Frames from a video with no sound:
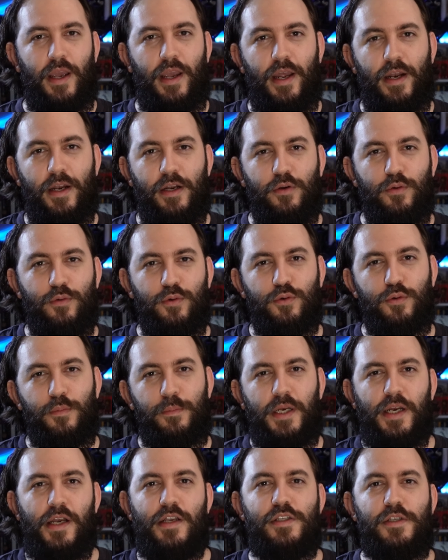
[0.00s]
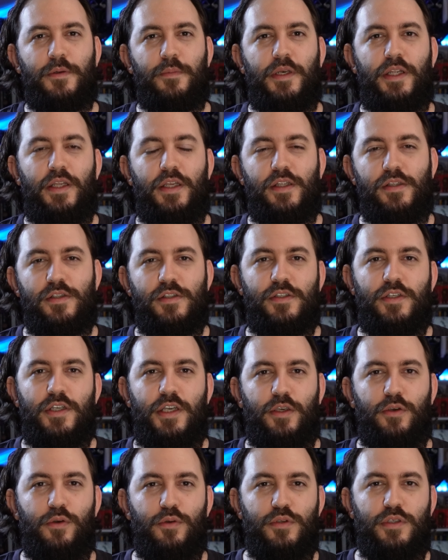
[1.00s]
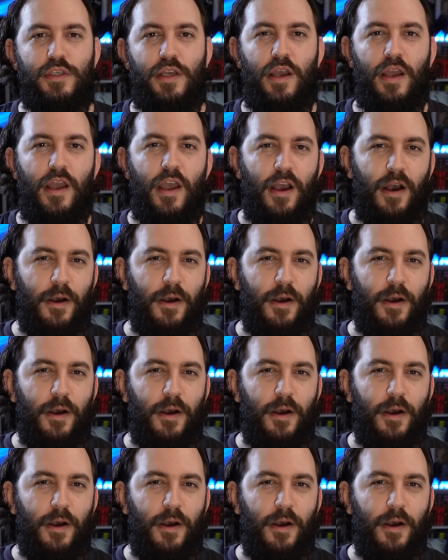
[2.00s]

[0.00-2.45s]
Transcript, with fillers: Eğer hani konu birazcık bile ilginizi çekiyorsa